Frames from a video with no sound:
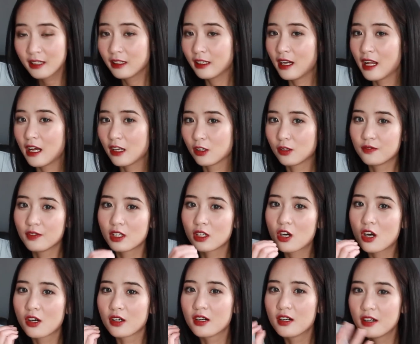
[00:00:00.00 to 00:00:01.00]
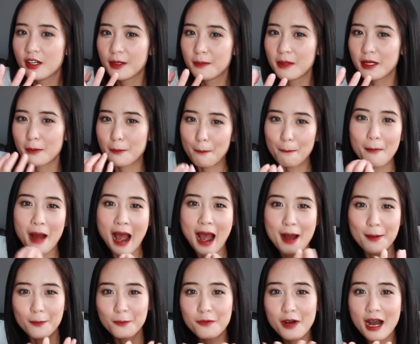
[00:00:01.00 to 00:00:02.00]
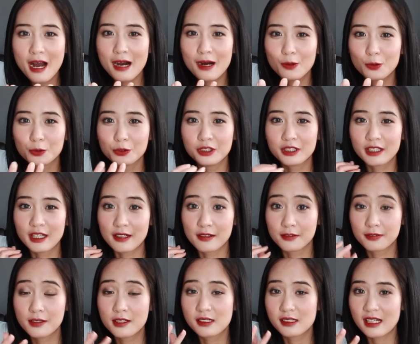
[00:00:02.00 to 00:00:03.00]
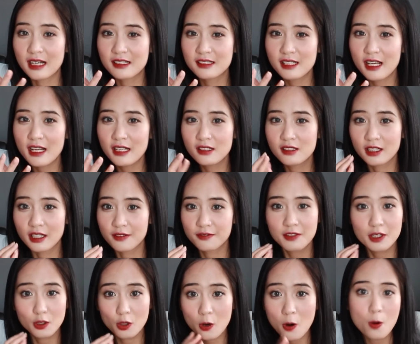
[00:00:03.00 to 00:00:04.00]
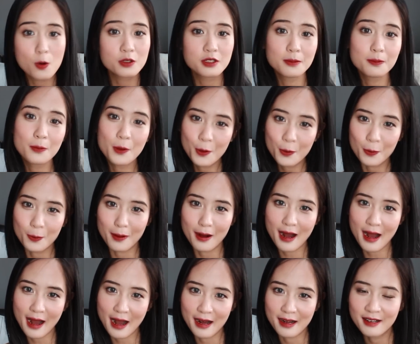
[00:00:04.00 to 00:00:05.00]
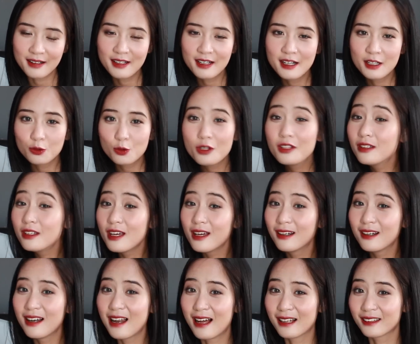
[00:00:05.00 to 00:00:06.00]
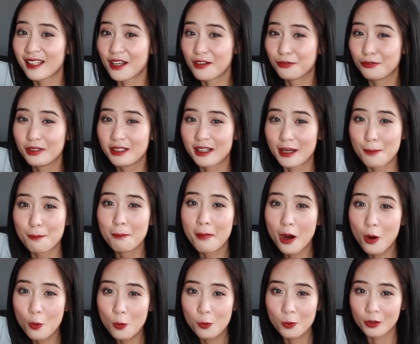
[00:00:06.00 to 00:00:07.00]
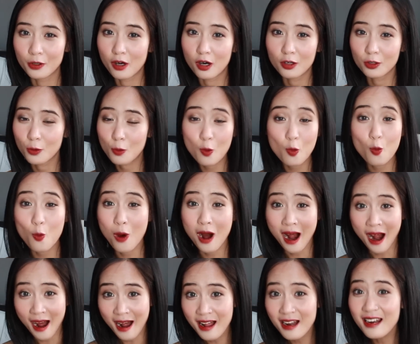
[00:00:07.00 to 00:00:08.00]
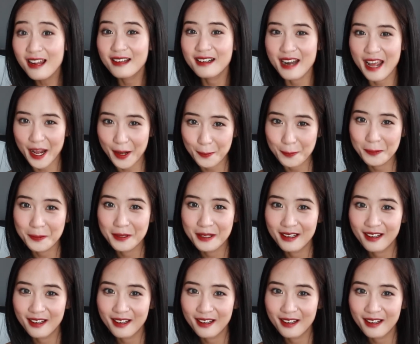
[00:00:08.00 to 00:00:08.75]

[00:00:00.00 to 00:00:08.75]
thế nên là nó vẫn còn hơi bị bám vào những cái phần da chết, những cái phần khô trên môi của Hà. Tuy nhiên là tại vì cái màu của nó nó quá là đẹp,